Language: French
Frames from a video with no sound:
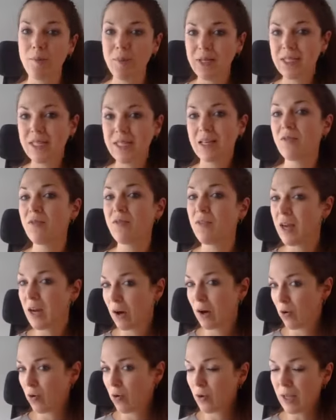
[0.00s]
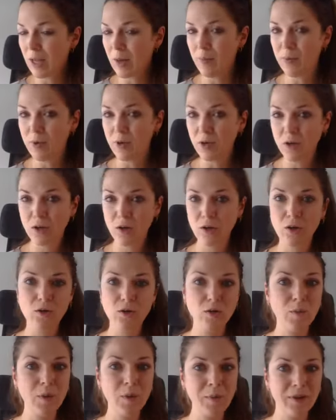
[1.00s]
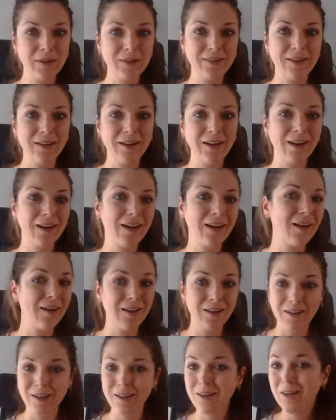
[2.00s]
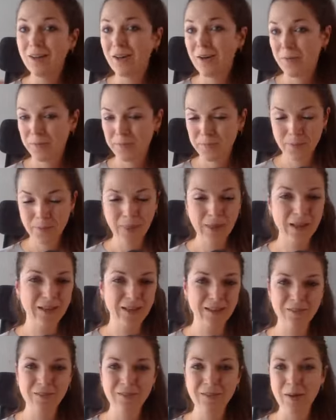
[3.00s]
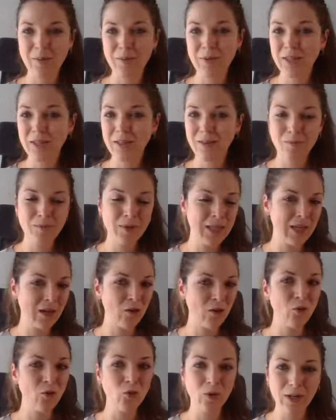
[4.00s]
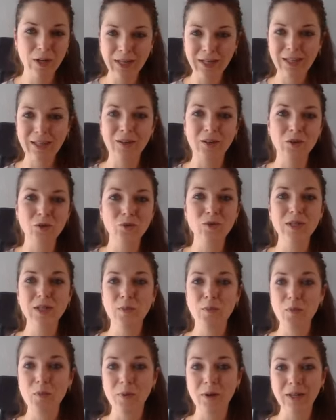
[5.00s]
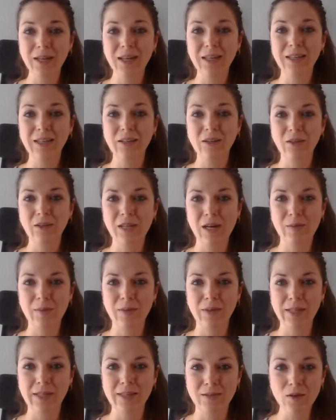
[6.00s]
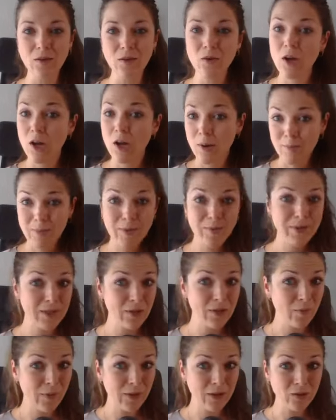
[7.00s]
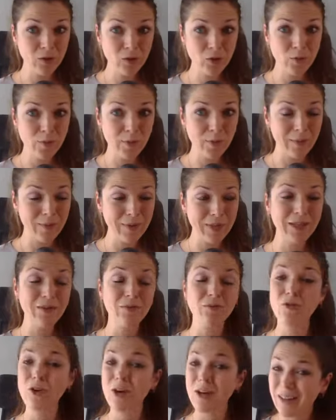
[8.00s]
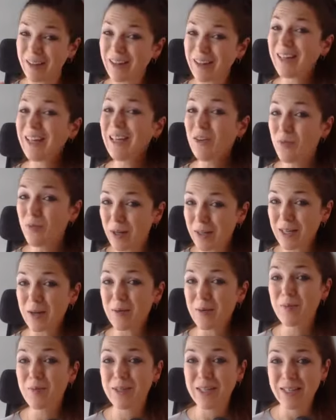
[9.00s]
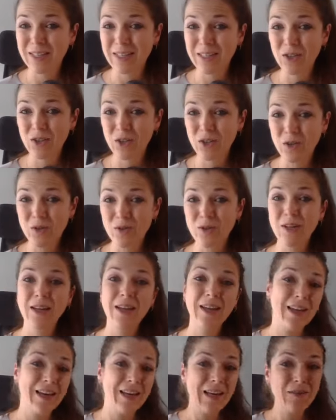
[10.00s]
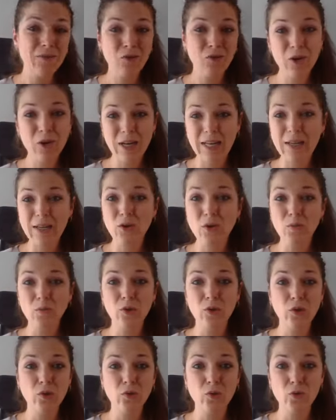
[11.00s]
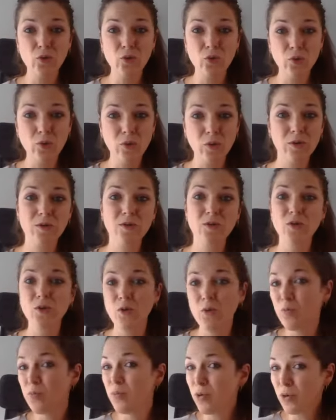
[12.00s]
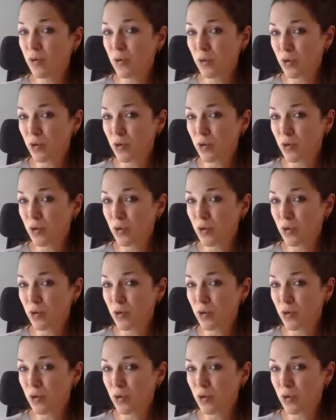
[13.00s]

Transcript: mais ça te fait un apport supplémentaire en vitamines, minéraux et euh, tout ce qui peut manquer dans notre alimentation. Même si on mange super bien des fois, il manque quand même certaines choses. Les fruits et légumes de nos jours sont plus